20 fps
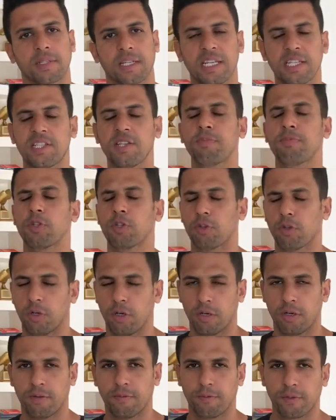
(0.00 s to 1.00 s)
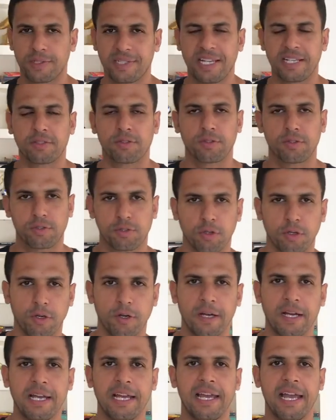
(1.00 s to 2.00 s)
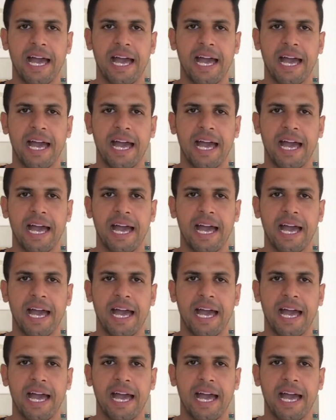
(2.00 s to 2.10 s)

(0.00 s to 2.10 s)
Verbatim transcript: Que tipo de dor você associou